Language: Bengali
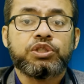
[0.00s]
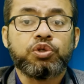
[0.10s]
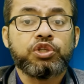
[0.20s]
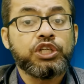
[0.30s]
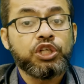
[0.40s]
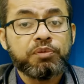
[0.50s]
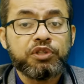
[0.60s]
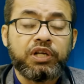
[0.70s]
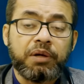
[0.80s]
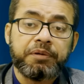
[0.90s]
যদি
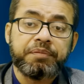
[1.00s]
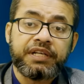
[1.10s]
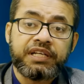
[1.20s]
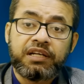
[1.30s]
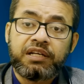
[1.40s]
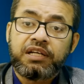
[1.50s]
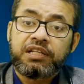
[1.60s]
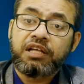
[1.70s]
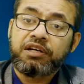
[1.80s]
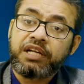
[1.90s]
নিয়মিত ডাবের পানি খান
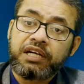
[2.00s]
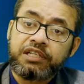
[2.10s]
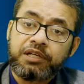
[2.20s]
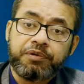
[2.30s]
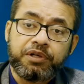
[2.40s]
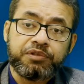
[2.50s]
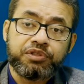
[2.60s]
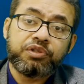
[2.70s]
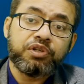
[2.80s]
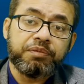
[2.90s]
তাহলে ডাক্তারের পরামর্শ
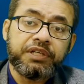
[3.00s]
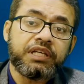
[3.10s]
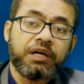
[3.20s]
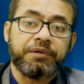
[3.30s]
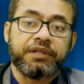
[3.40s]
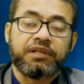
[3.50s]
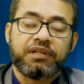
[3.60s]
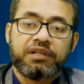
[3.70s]
ক্রমেই খাবেন